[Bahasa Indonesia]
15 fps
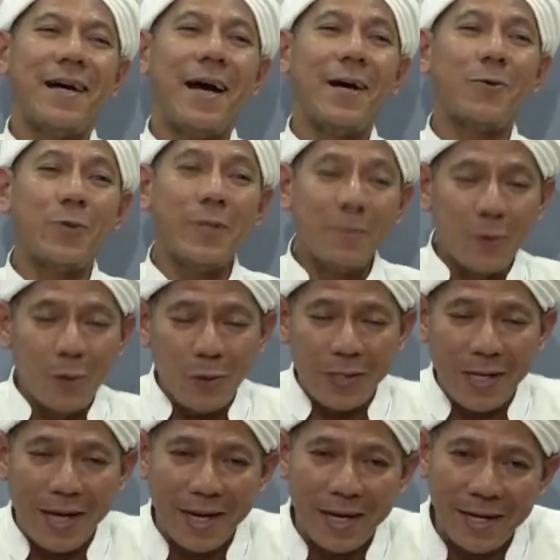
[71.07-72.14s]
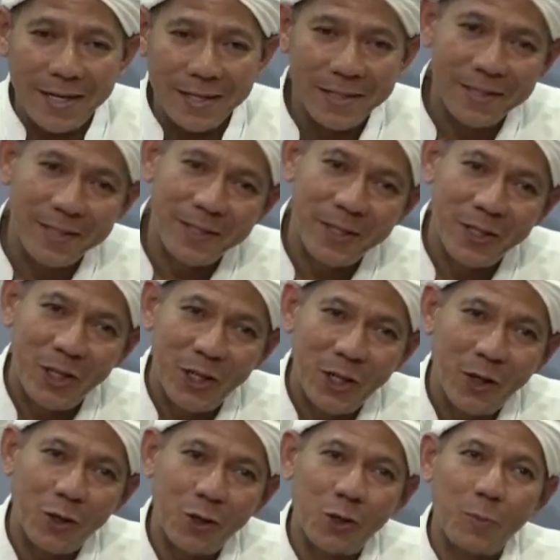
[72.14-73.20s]
Aku ini berusaha
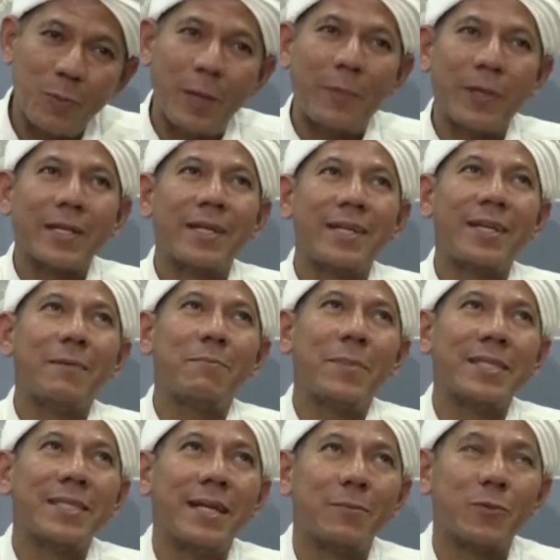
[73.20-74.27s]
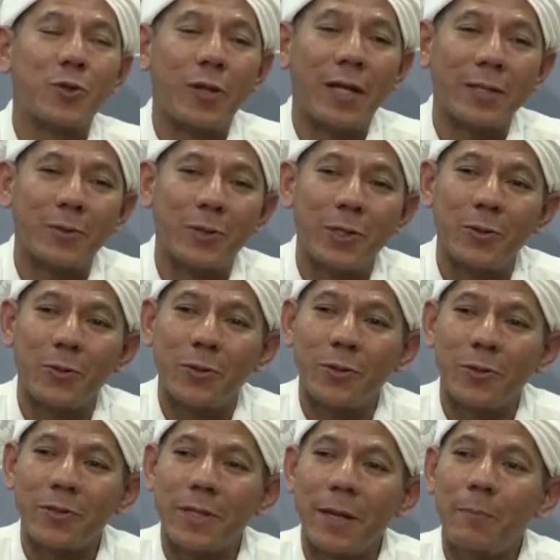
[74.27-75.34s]
untuk mendapatkan nikmat dalam solatku itu
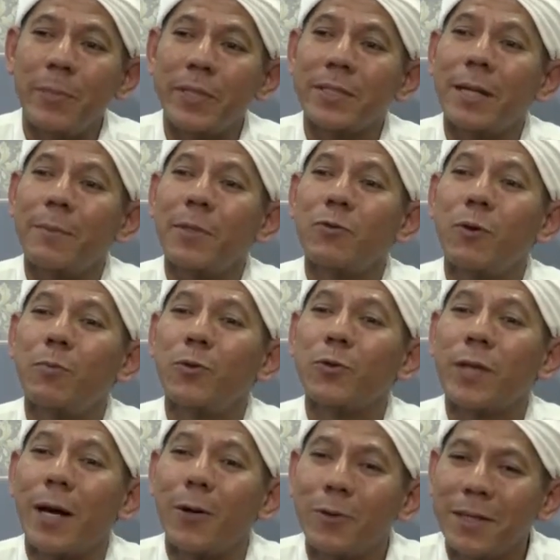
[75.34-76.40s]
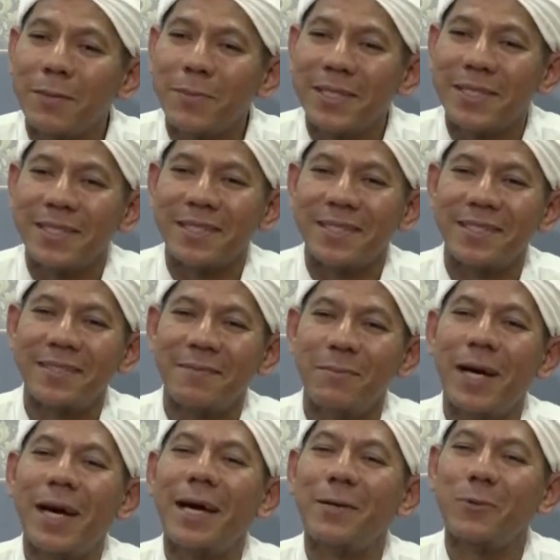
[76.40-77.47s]
sampai selama 20 tahun namanya.
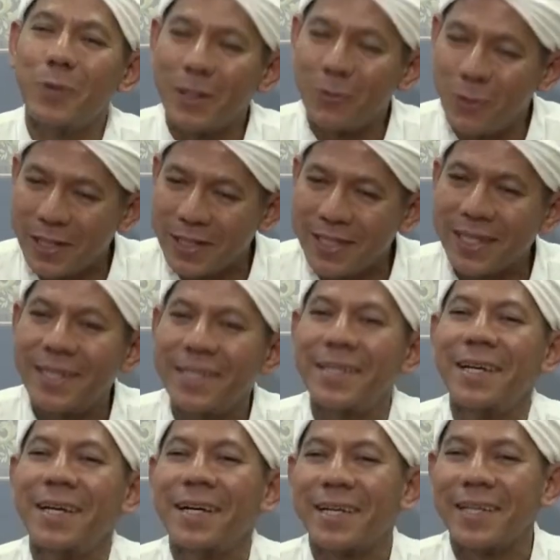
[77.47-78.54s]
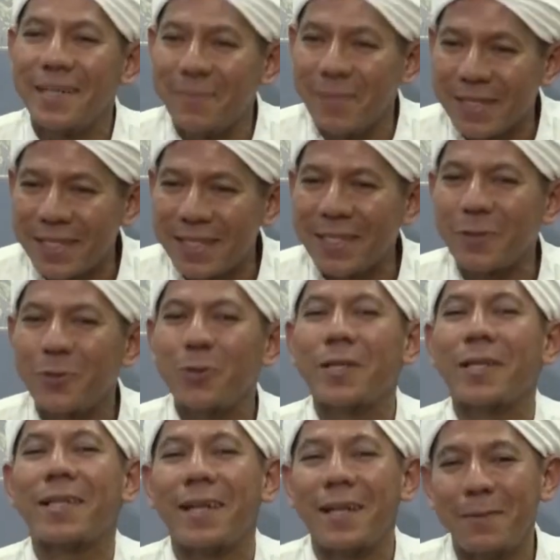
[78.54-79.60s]
Baru aku rasakan kenikmatannya itu
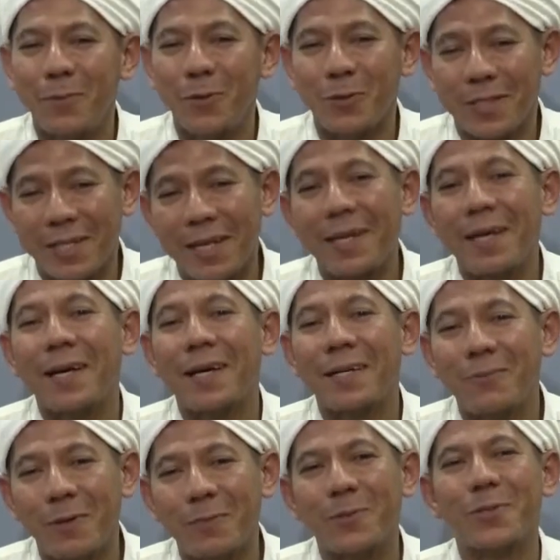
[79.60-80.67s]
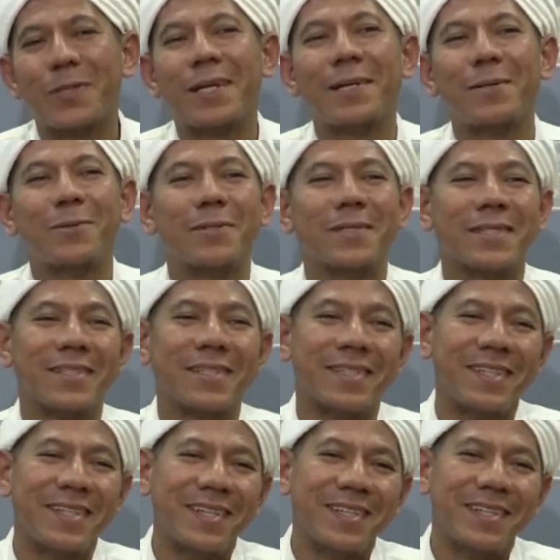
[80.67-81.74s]
setelah berusaha 20 tahun.
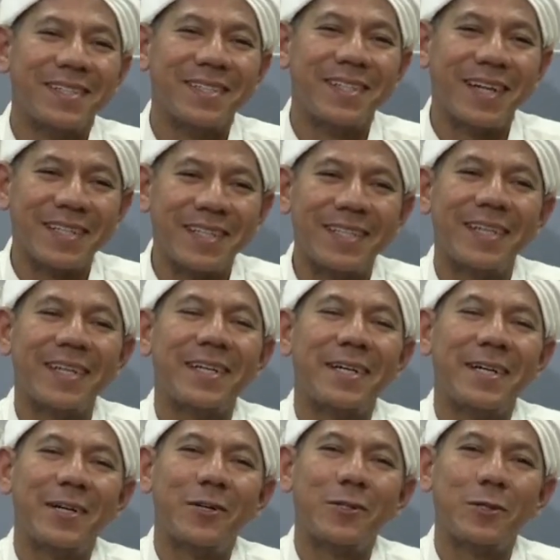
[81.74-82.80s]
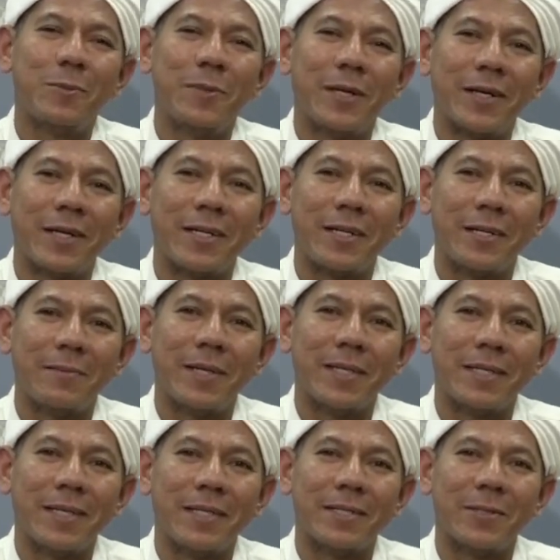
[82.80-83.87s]
Jadi artinya untuk mendapatkan
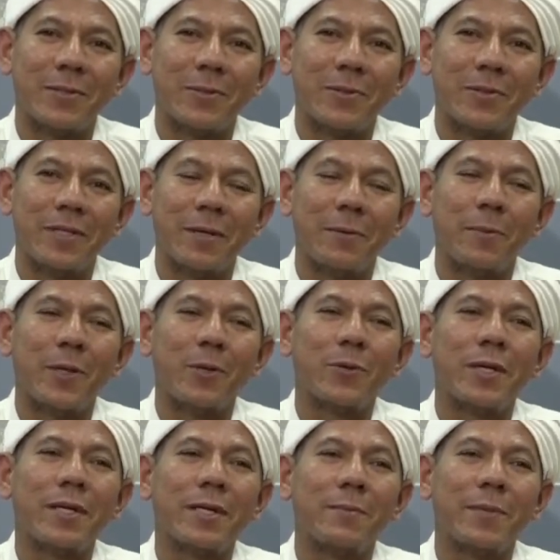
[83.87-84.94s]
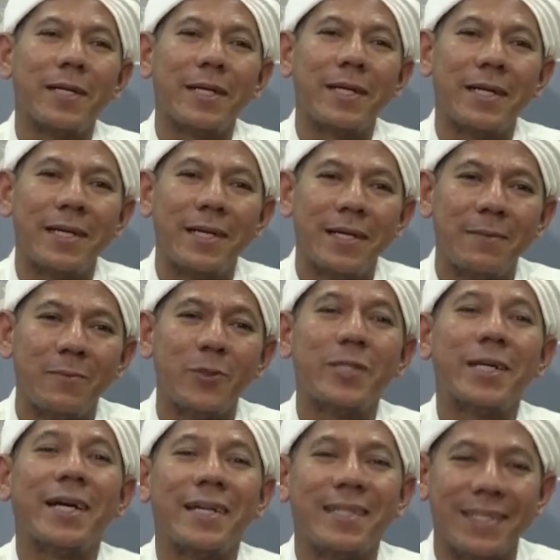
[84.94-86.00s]
kenikmatan itu yang memerlukan kepada
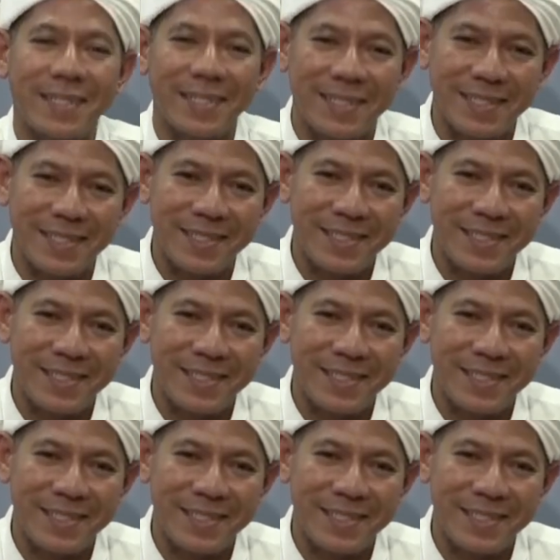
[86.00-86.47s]
mujahadah.